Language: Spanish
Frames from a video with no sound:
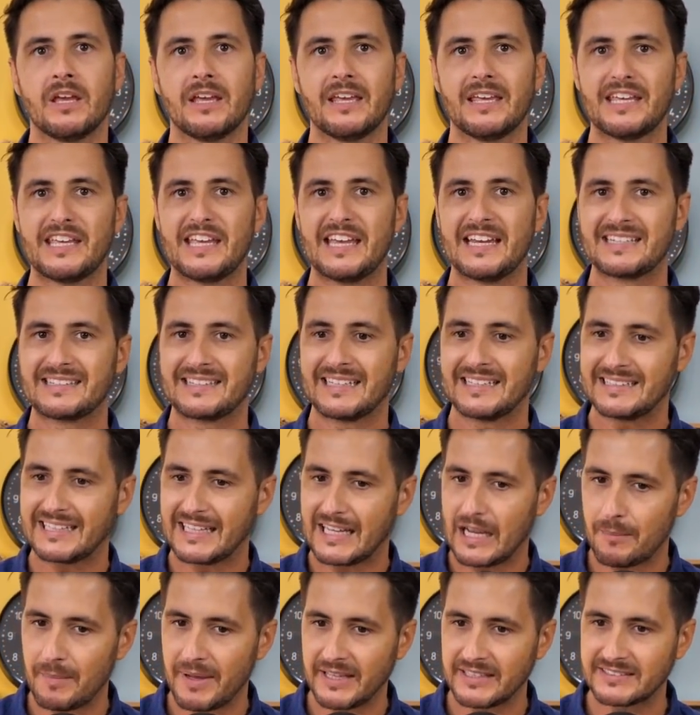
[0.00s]
Y
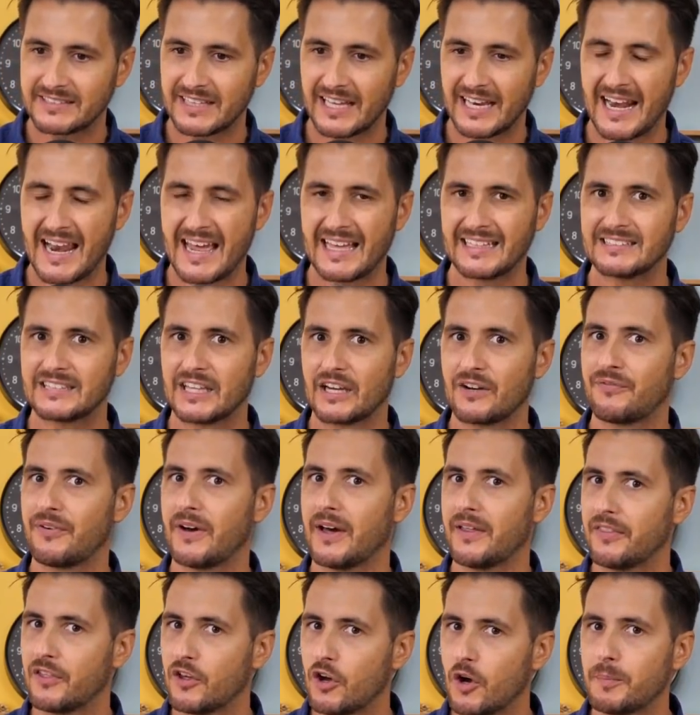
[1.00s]
estéticamente la
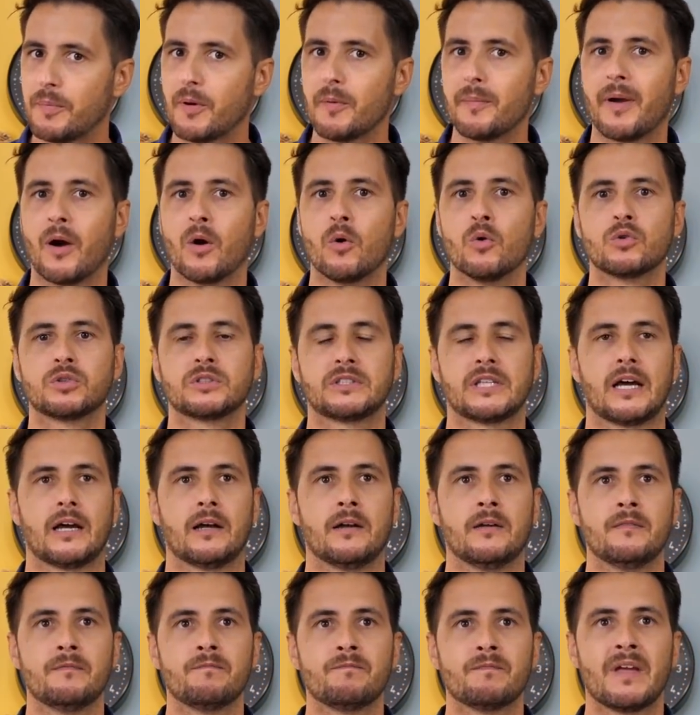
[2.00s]
interfaz de Oppo me gusta.
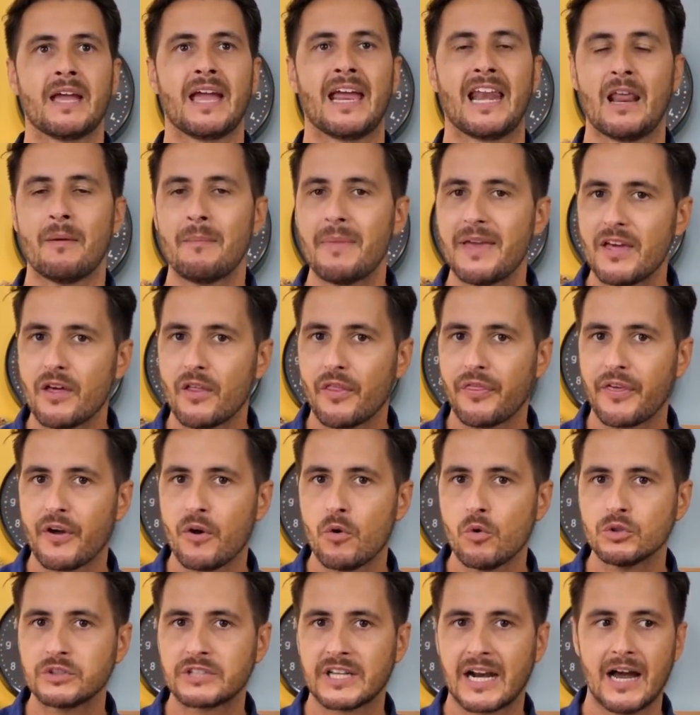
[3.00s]
El M11
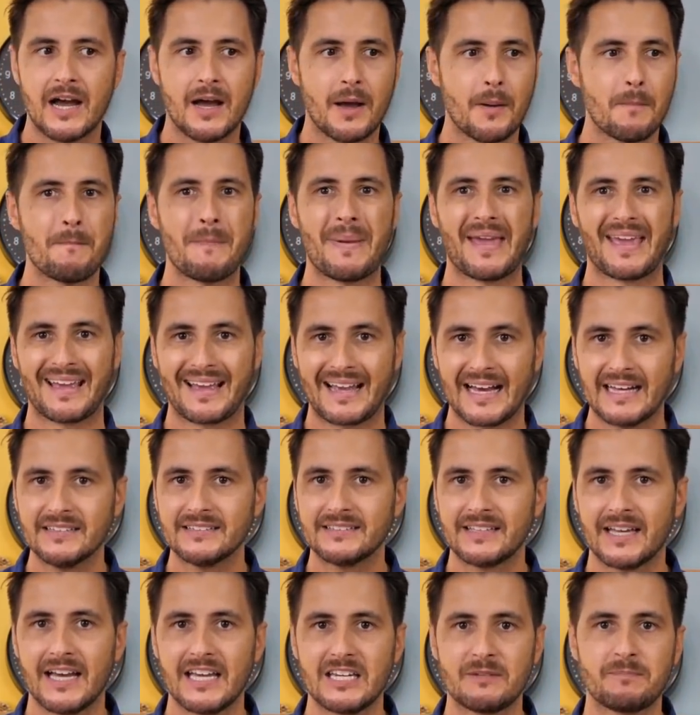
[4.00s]
Ultra me
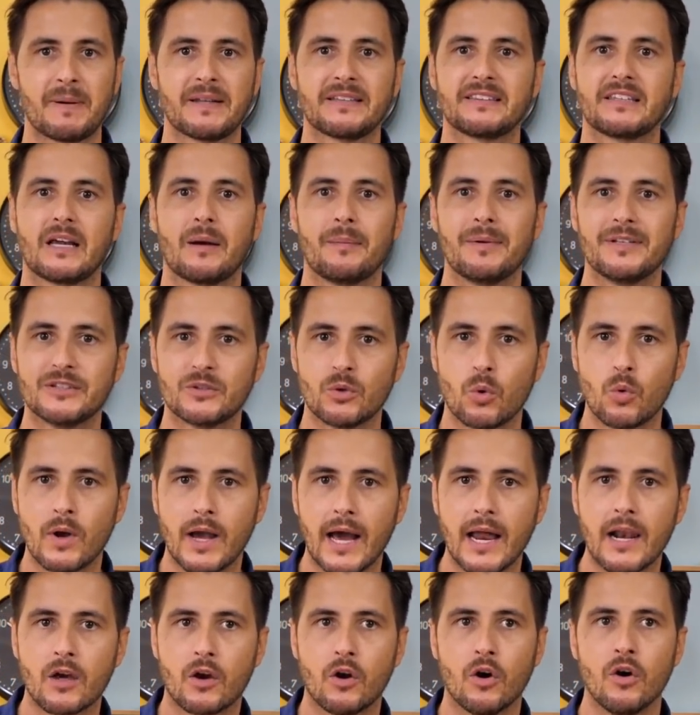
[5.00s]
encanta, es prácticamente un
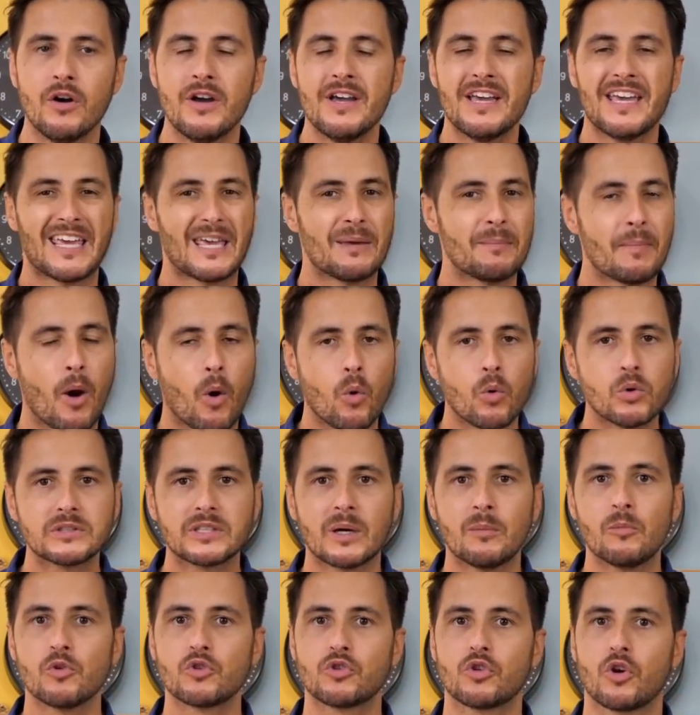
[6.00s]
calco y me
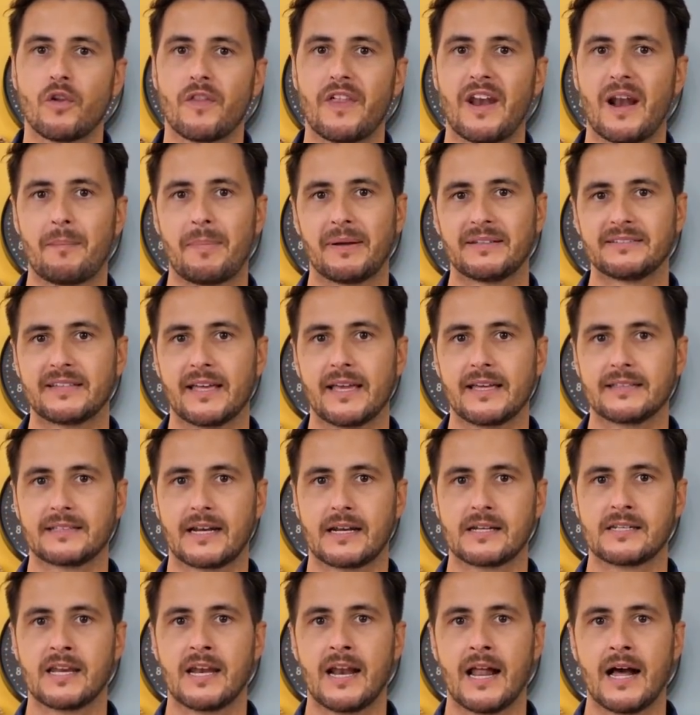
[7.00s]
gusta mucho lo de la pantalla
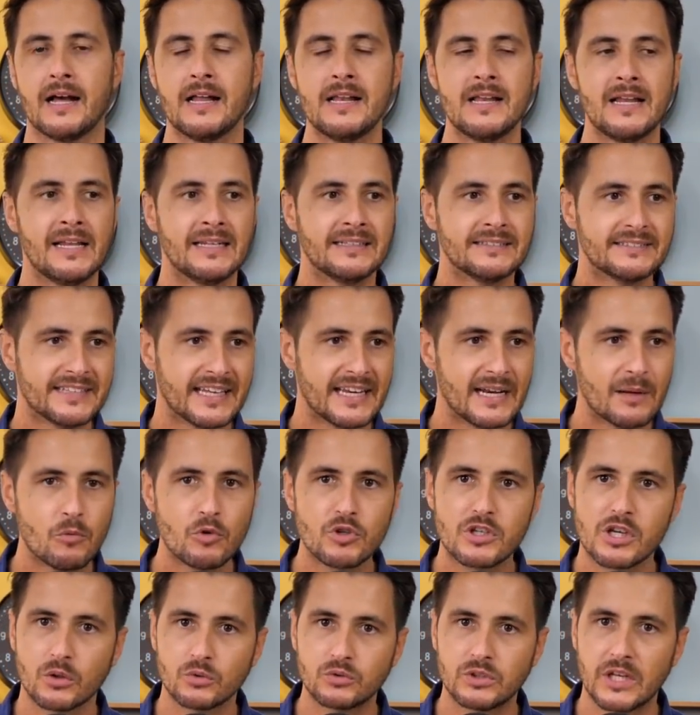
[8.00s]
trasera. Tiene
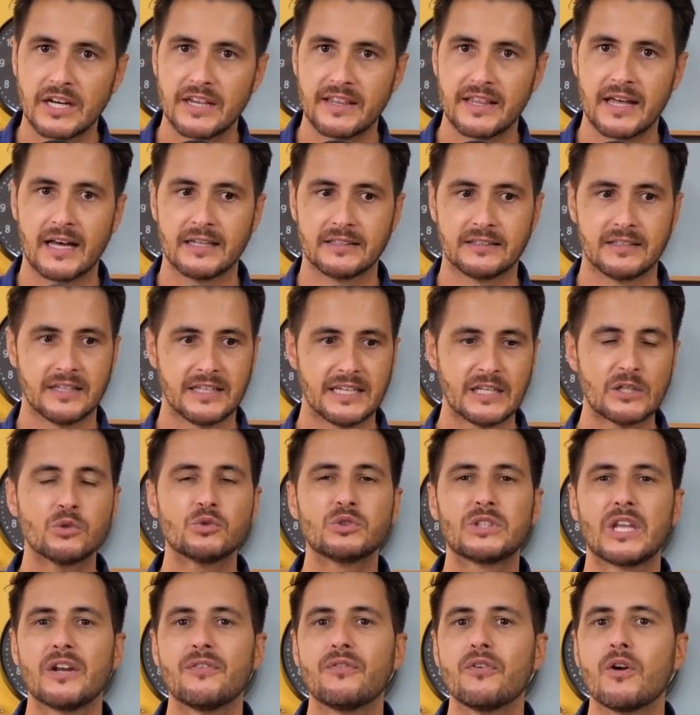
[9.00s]
mucha utilidad y es
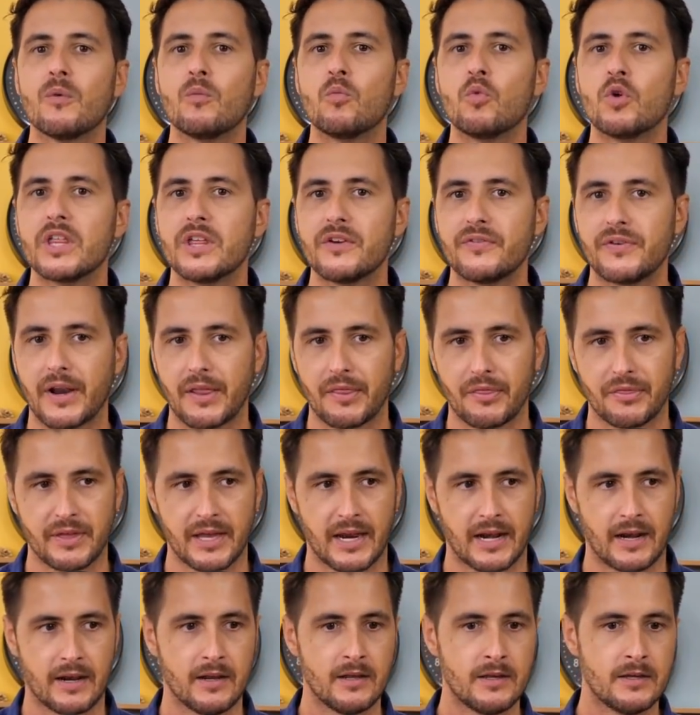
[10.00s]
un teléfono muy
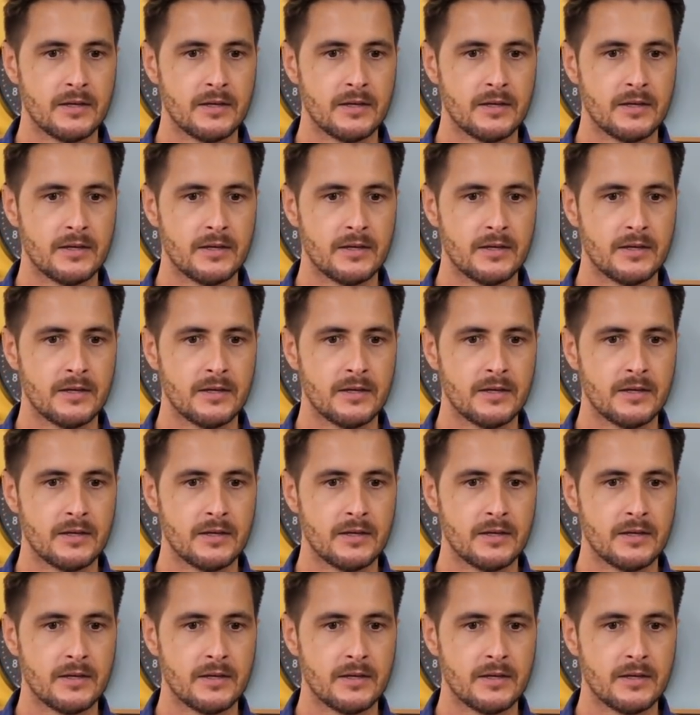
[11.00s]
diferencial.